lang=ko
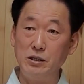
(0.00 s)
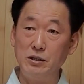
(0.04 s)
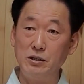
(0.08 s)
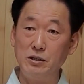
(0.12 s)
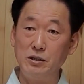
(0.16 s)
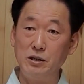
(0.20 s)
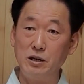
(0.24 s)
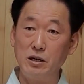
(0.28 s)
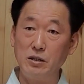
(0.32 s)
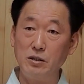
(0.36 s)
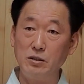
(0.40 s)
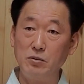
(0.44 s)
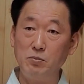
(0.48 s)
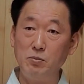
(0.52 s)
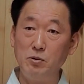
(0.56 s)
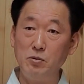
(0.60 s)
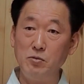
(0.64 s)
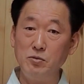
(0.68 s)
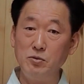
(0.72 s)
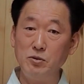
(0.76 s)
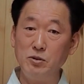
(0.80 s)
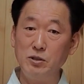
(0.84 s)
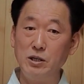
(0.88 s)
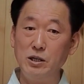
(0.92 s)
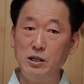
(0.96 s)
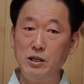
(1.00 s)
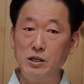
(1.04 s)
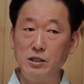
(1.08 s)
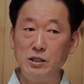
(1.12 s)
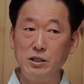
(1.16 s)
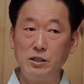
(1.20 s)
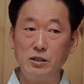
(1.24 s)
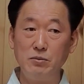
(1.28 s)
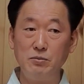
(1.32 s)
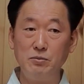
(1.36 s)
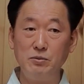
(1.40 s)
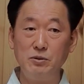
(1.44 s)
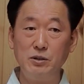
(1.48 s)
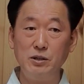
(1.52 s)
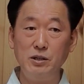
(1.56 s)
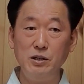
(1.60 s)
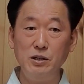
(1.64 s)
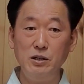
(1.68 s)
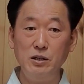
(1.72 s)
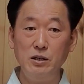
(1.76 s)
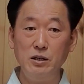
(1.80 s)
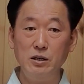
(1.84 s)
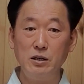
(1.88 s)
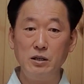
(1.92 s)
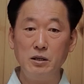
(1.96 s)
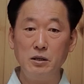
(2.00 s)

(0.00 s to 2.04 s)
이걸 가지고 평소에 여러분들이